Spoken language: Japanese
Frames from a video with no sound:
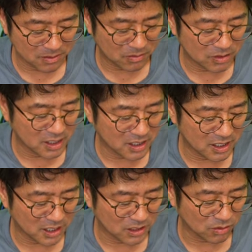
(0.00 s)
これが
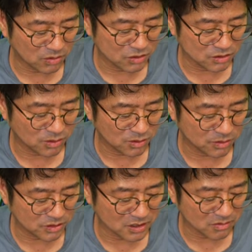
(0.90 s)
なんか特殊能
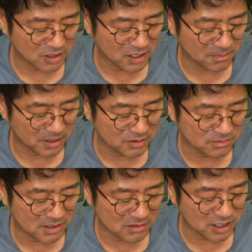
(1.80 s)
力者のね、まあ、
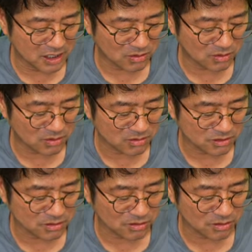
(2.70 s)
うまく言えば特
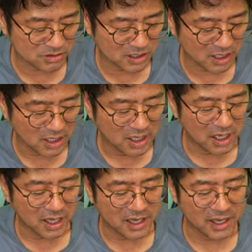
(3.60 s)
殊能力者、
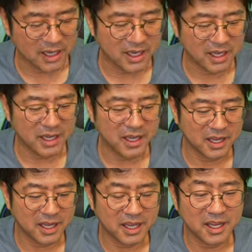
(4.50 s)

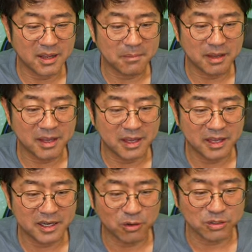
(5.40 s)
えー、えー、
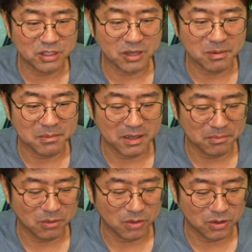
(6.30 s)
変な方で言えば
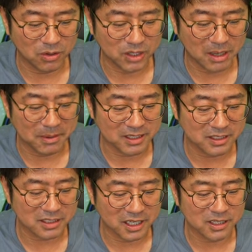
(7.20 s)
もうやばい
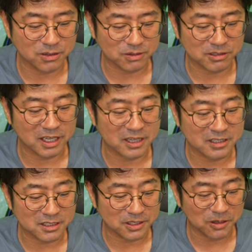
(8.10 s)
人間ということなん
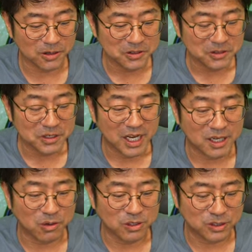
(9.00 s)
ですけど
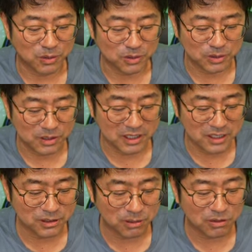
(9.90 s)
あこういうところとかっ
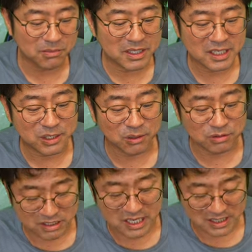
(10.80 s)
ていうところまで気
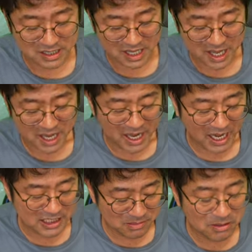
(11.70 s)
を使って
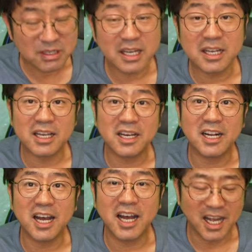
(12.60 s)
初めの段階
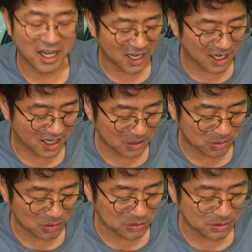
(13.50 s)
からあ
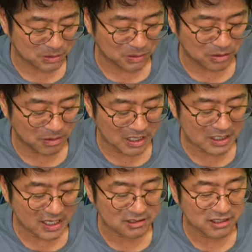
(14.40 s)
ここのところは
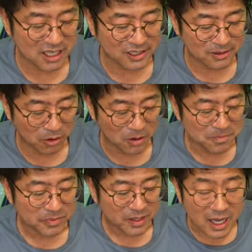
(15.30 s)
脇役やけども
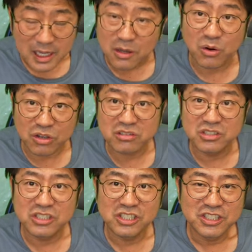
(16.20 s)
かっこよ
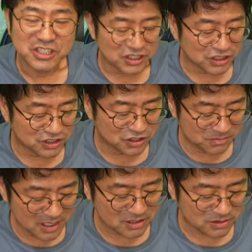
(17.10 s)
く。
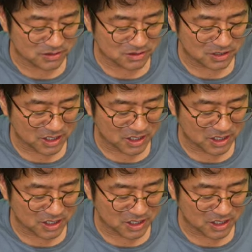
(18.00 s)
うまく